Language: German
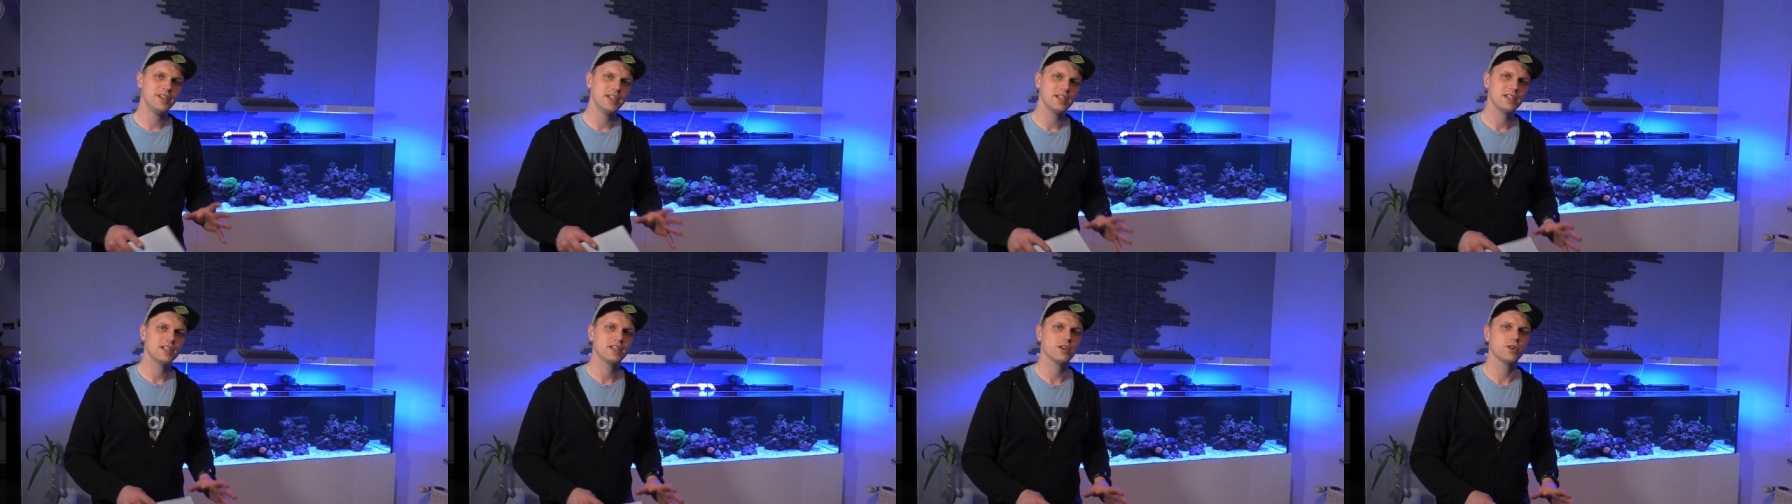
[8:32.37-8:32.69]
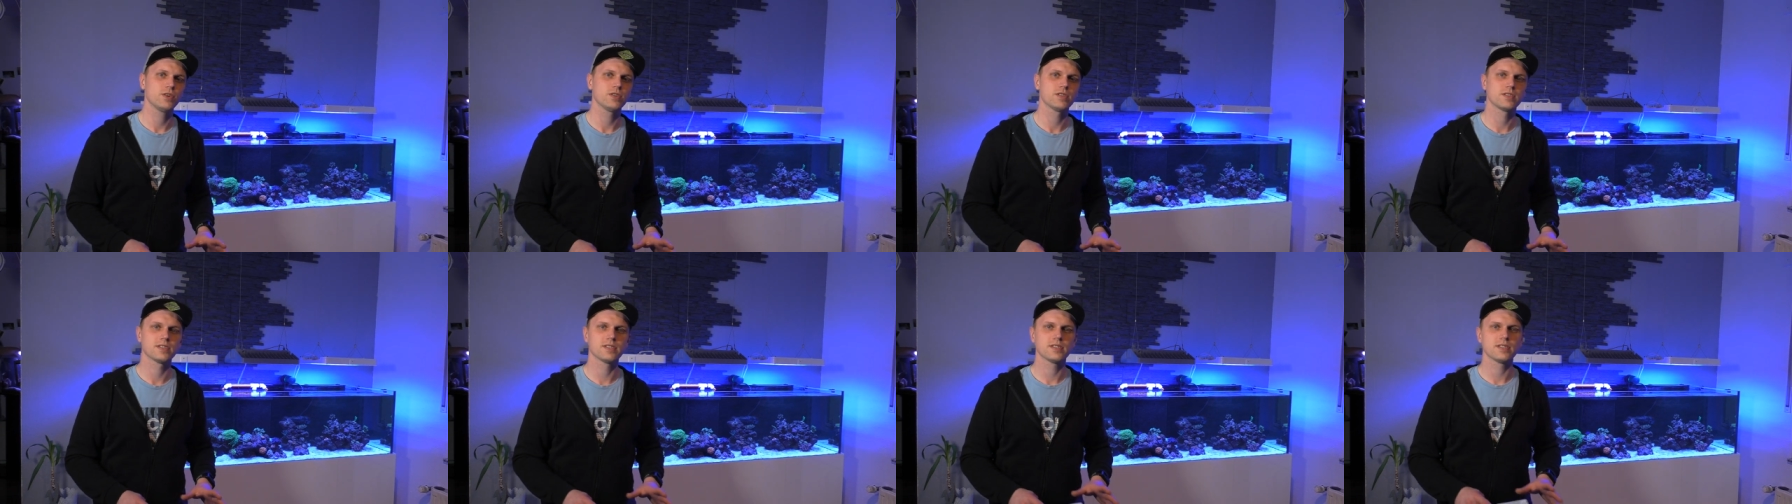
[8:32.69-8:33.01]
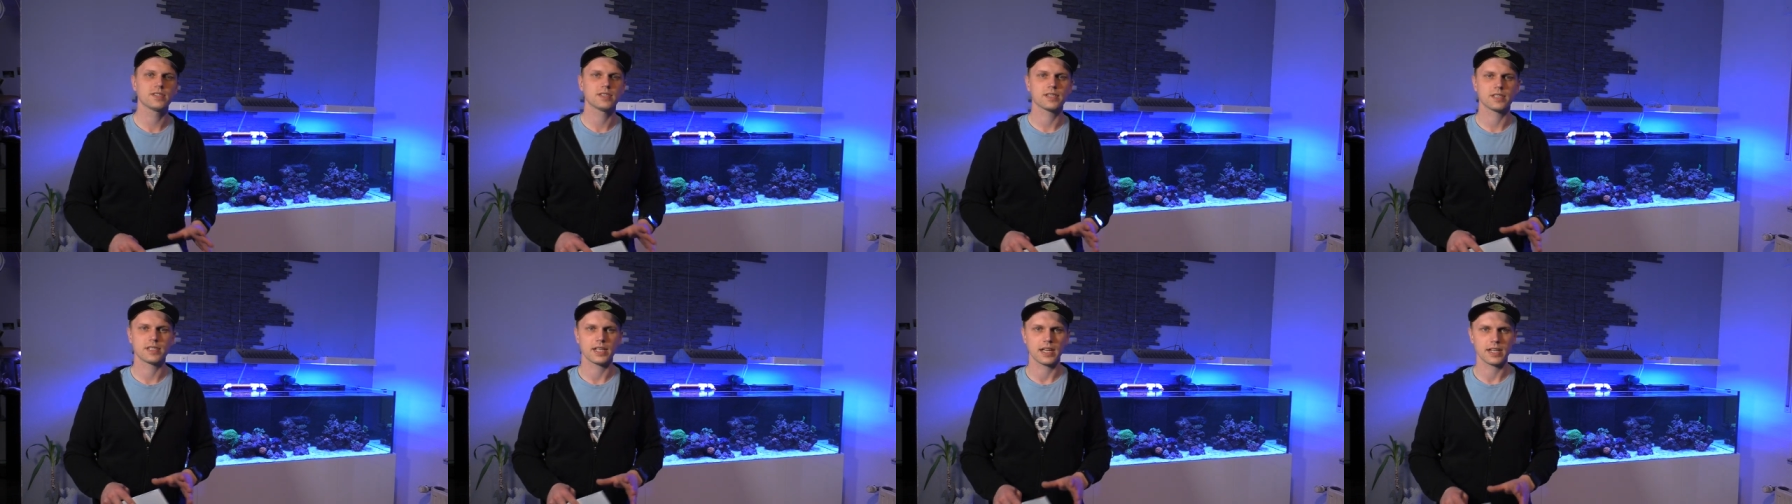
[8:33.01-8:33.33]

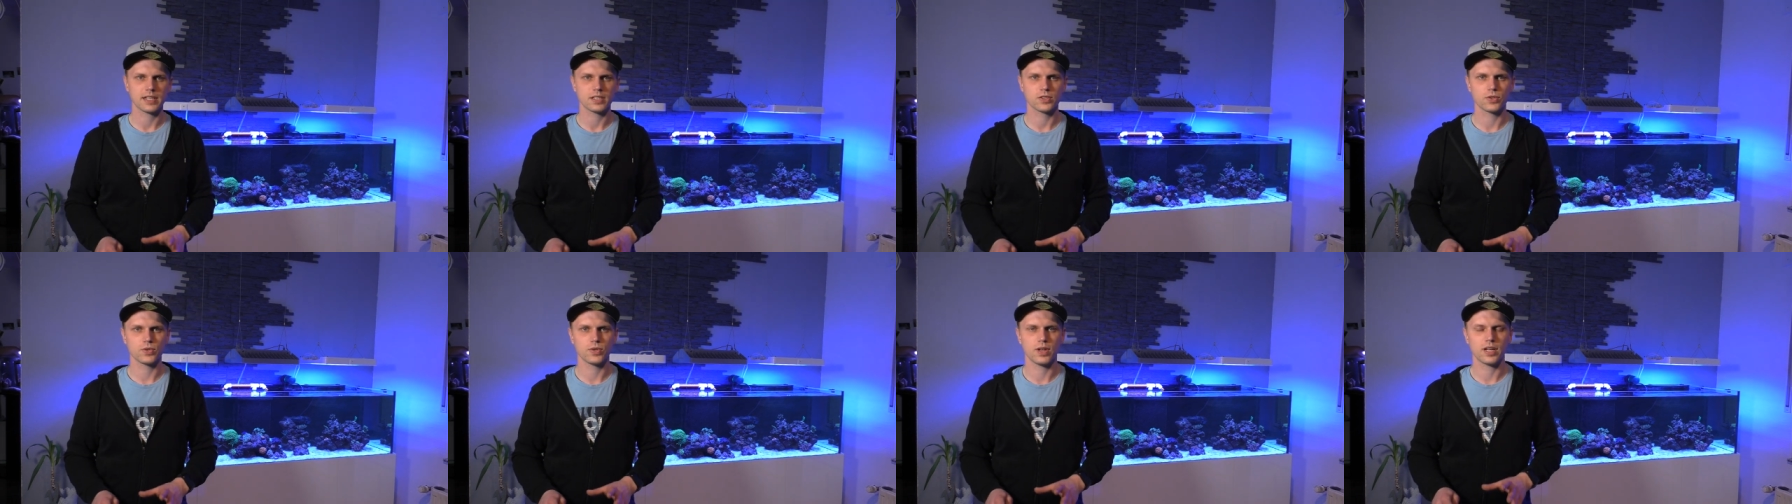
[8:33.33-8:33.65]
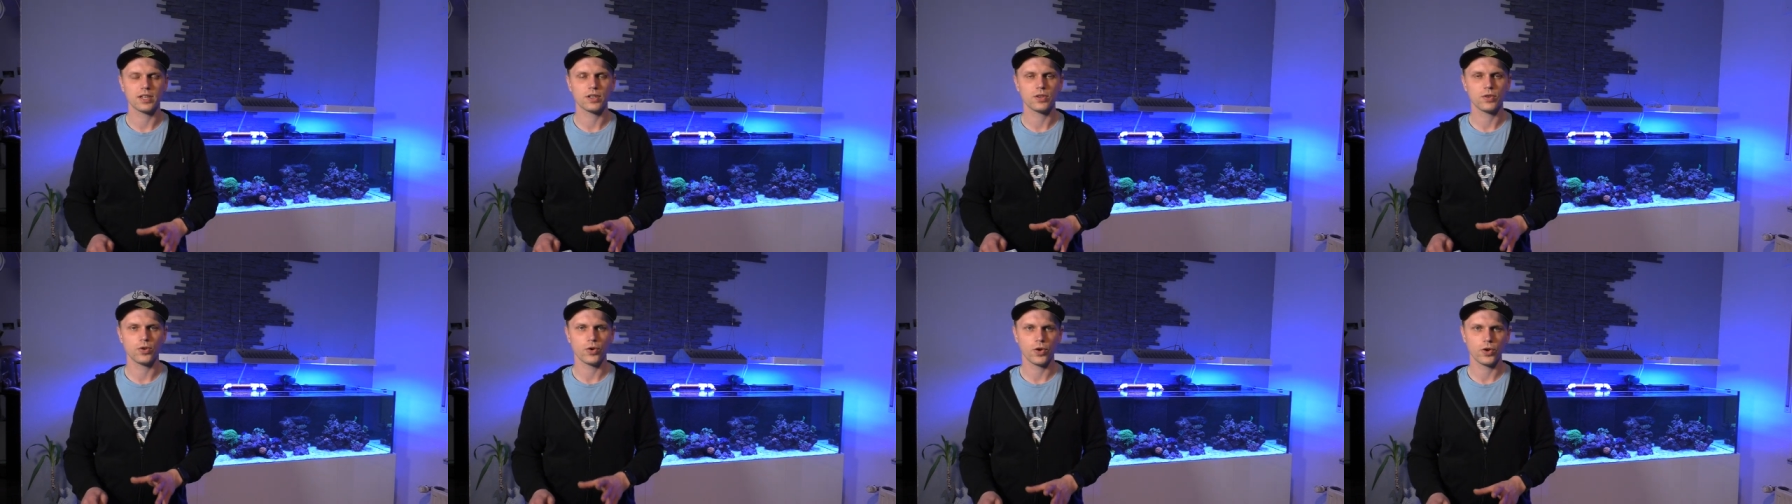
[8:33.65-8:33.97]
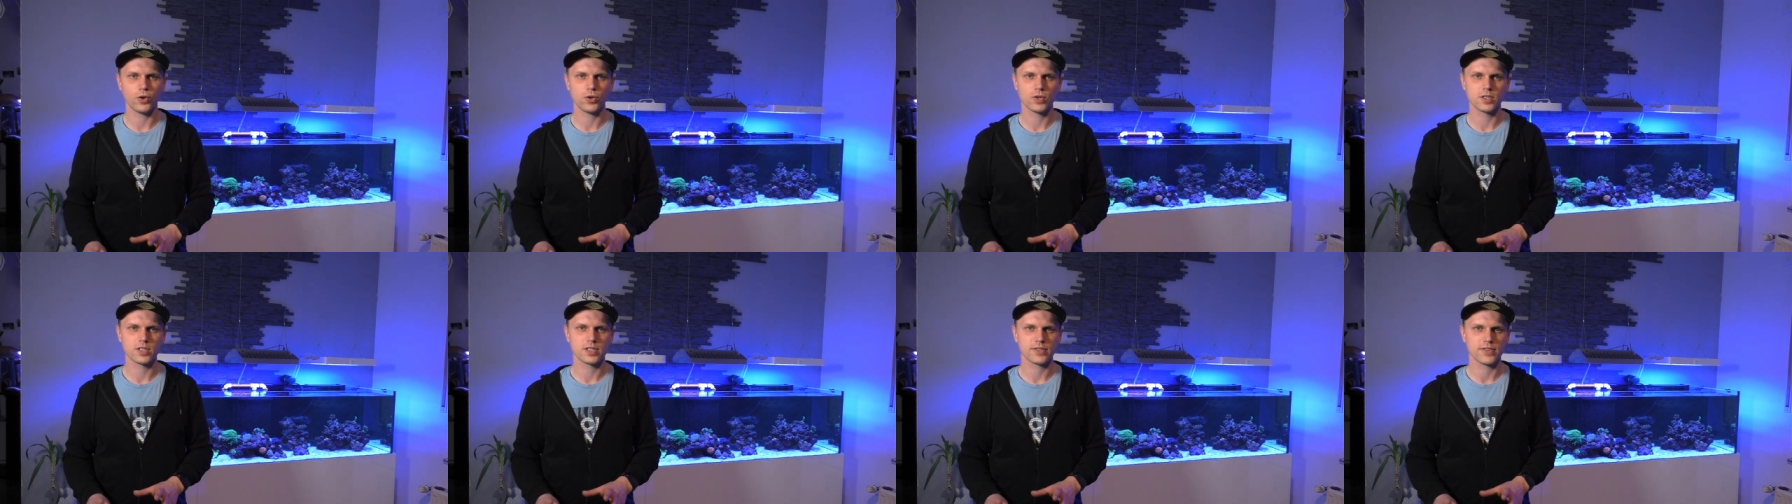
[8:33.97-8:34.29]

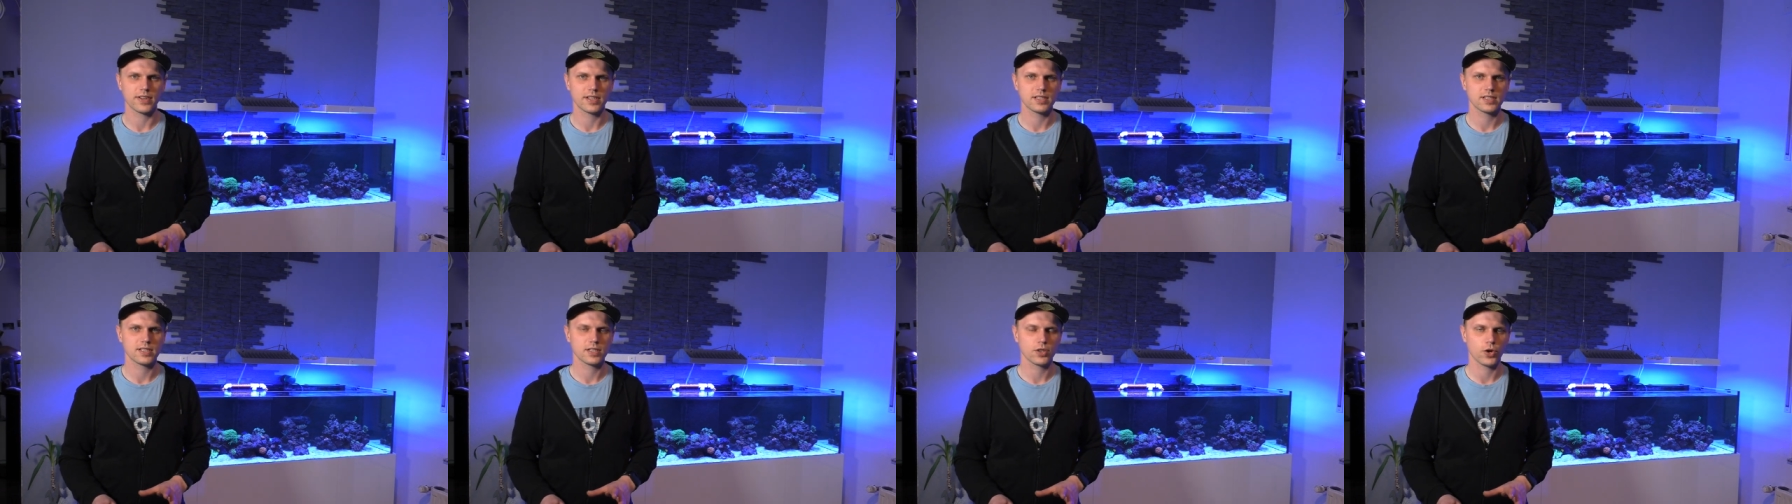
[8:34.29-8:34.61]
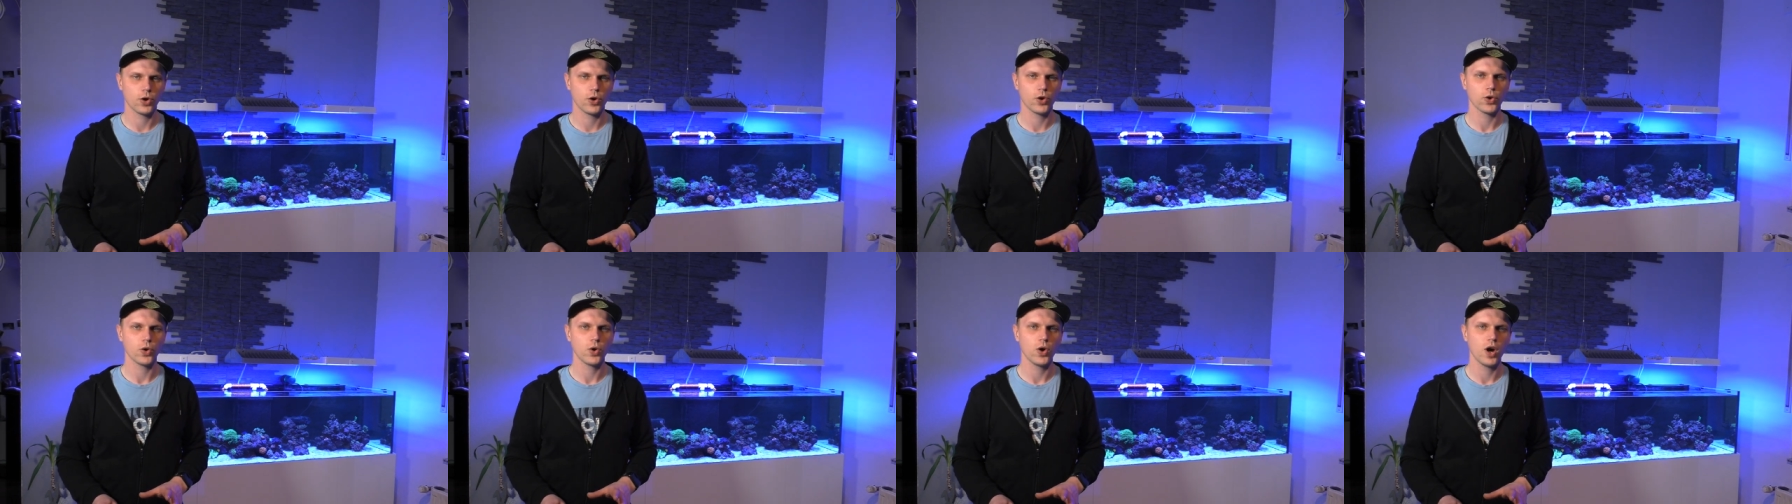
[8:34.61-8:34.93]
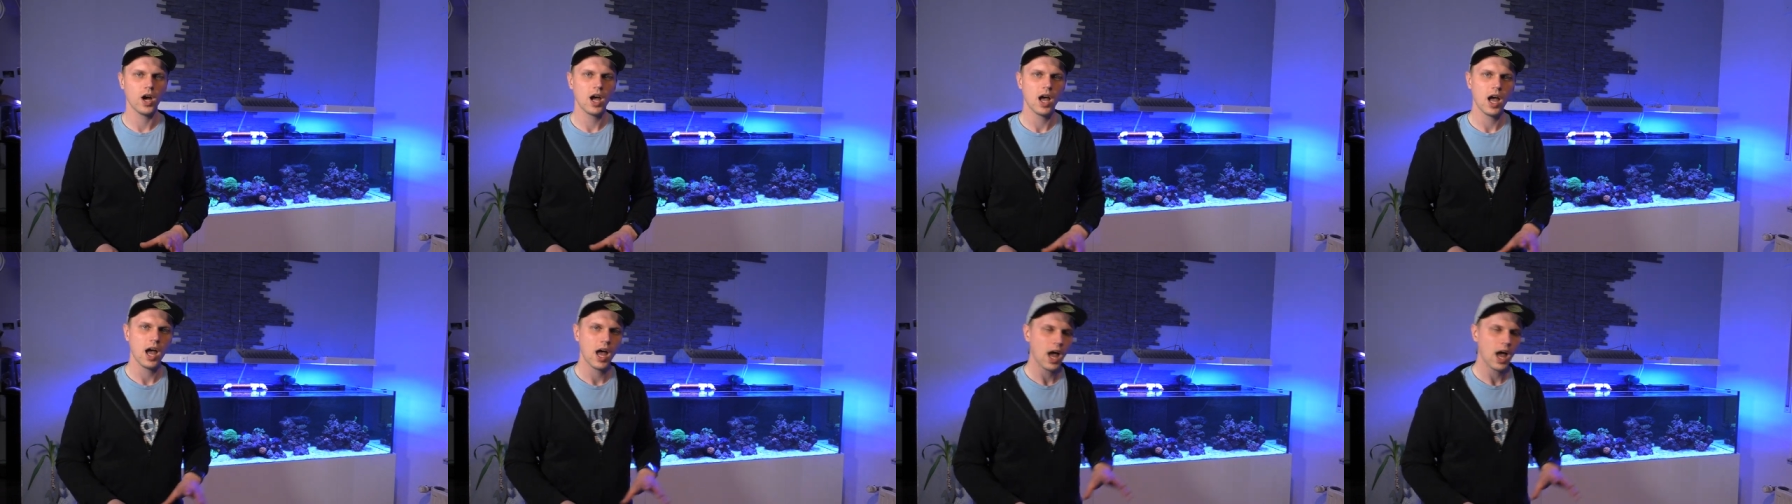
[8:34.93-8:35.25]
4.629 Euro,